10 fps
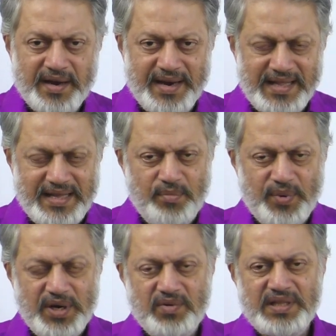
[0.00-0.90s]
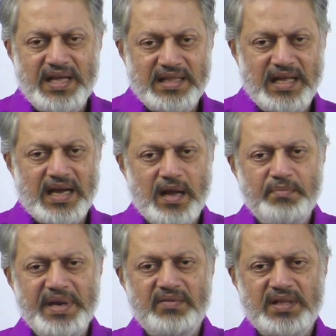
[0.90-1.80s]
நேற்றுக்கு போயிட்டு வந்த அந்த
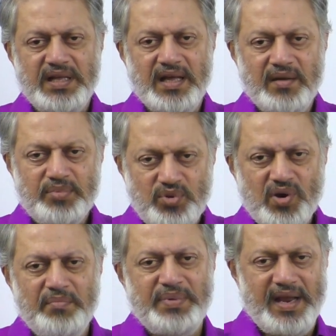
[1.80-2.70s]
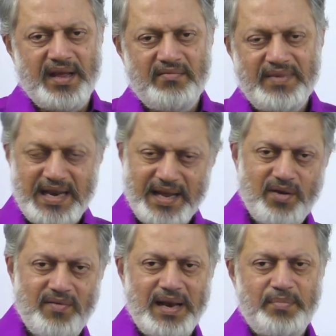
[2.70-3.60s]
கம்பெனி வந்து புது கம்பெனி வேற
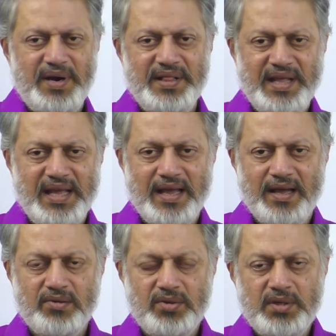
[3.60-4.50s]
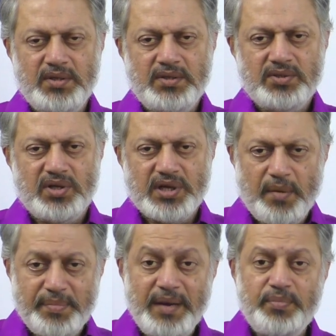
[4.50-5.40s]
எங்கேயோ வேலை பண்ணியிருந்தீங்க அந்த
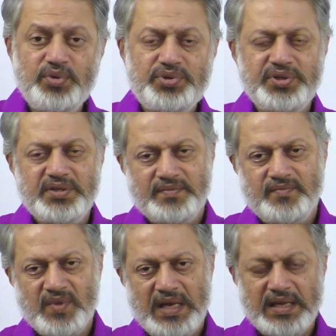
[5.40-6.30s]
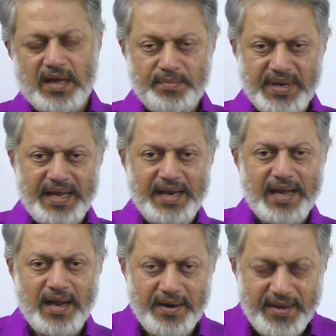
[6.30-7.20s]
கம்பெனி புதுசு அந்த கம்பெனிக்கு
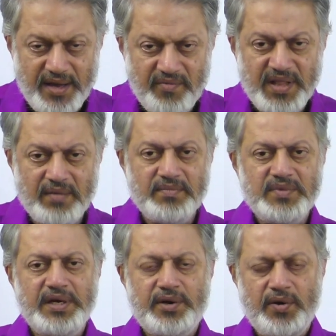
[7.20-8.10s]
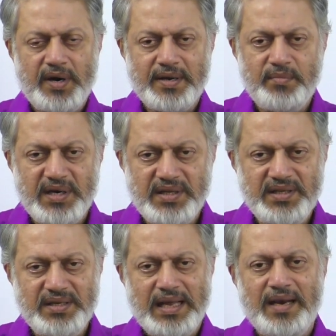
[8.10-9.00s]
நீங்க அணுகிய விதம் இன்டர்வியூ அட்டன் பண்ணது
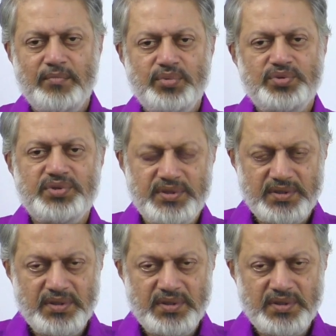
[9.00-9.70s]
எல்லாம் புதுசு